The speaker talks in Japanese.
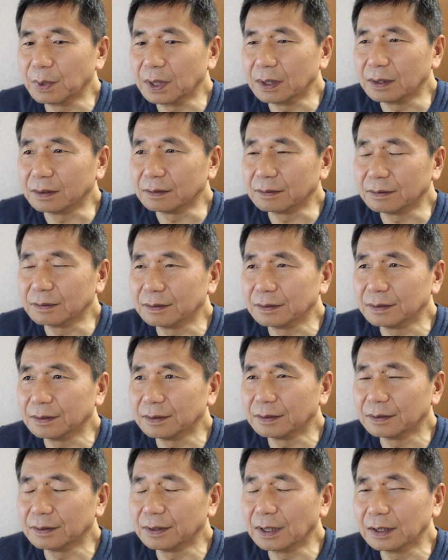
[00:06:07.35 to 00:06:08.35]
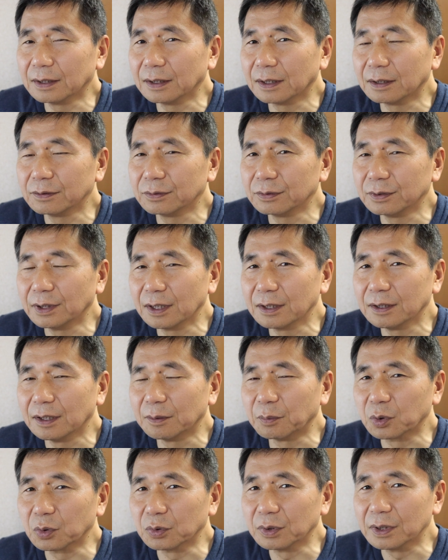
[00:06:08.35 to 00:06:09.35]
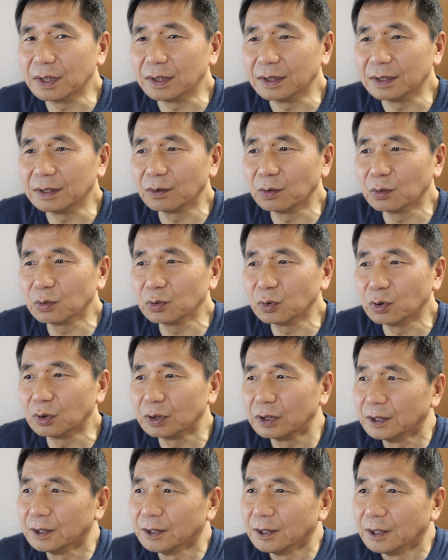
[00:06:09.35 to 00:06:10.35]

まあなかなか不慣れなものでいろいろと